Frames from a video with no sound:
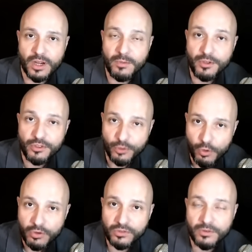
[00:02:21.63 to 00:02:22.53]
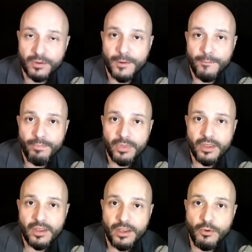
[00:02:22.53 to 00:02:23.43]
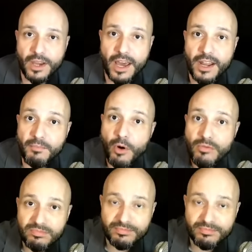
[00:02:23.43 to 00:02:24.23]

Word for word: ambicioso e um cara bom,